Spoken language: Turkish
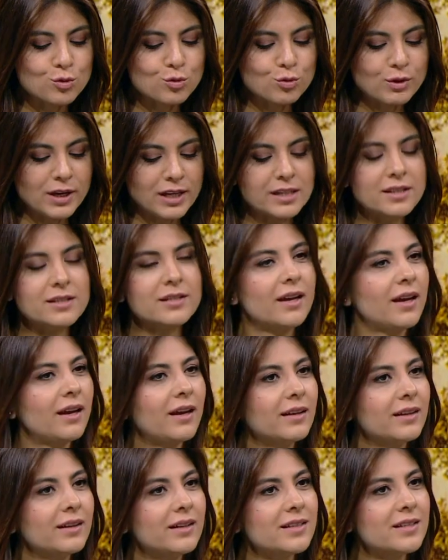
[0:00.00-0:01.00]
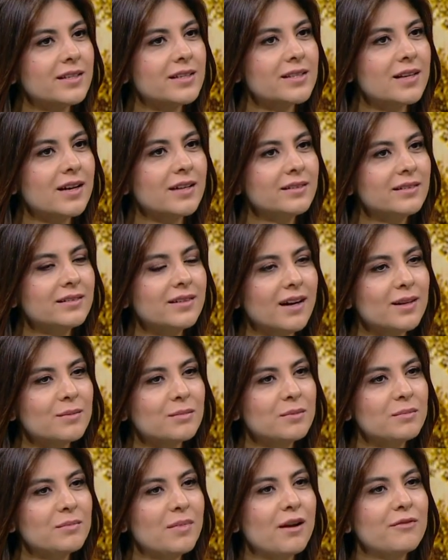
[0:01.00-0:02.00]
süreçte İktisadi
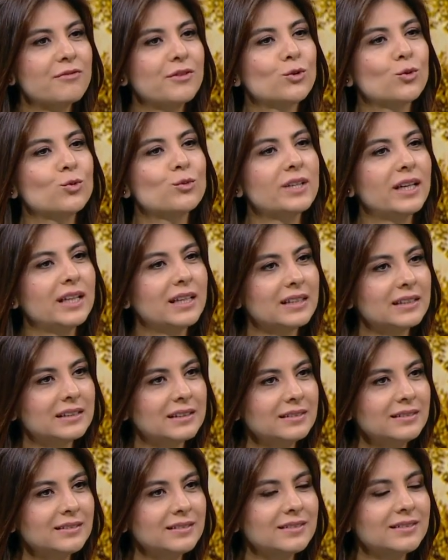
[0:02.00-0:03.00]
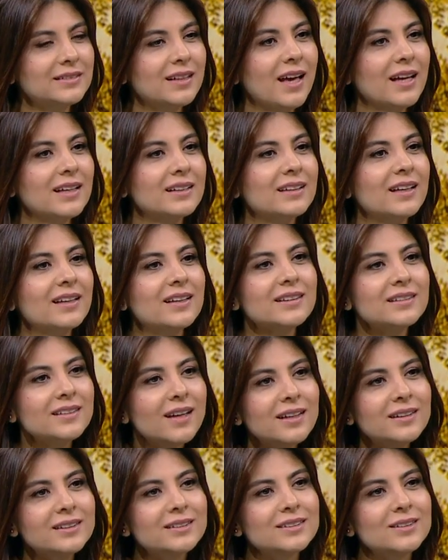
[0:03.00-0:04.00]
İdari Bilimler Fakültelerinin ne
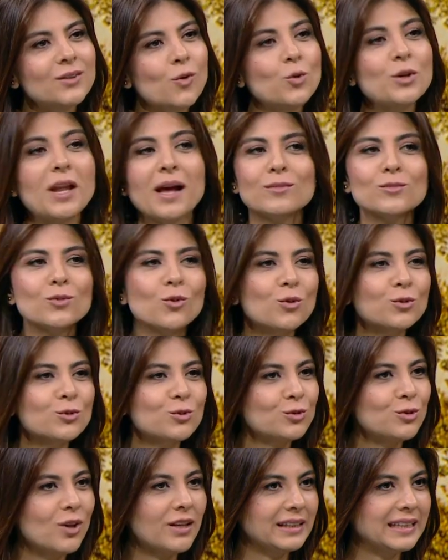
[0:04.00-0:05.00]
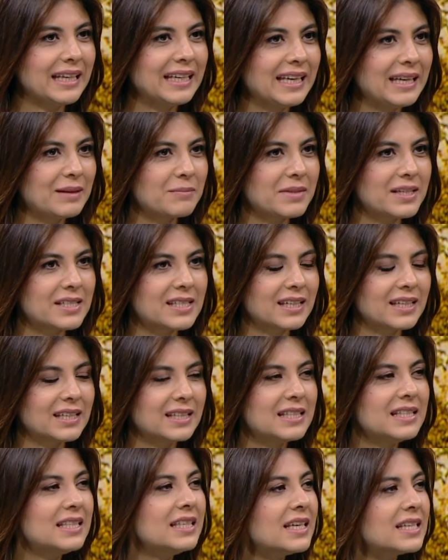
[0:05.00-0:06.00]
kadar önemli olduğunu deneyimledik.
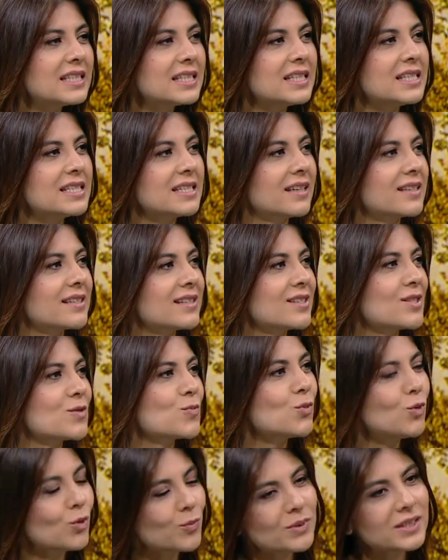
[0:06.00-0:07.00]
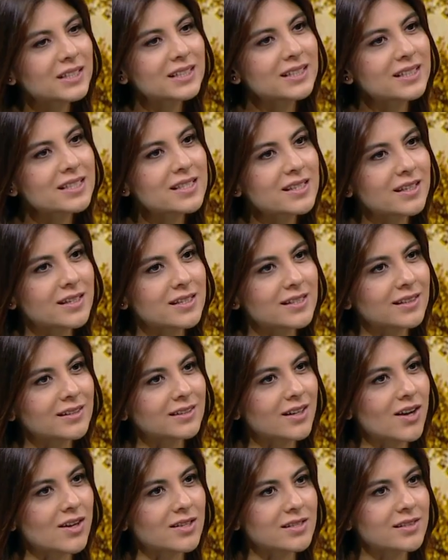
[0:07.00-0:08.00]
Niye diyeceksiniz? Büyük bir kriz
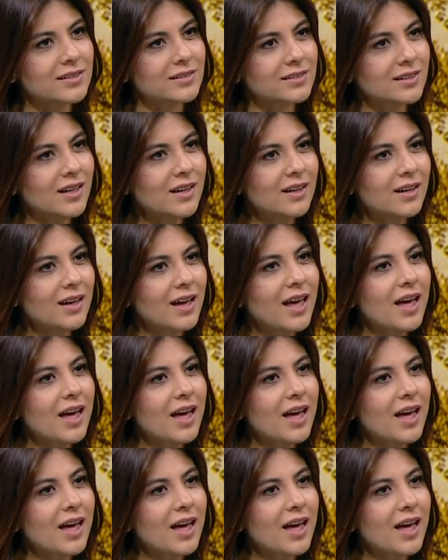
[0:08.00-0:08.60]
yaşadık aslında.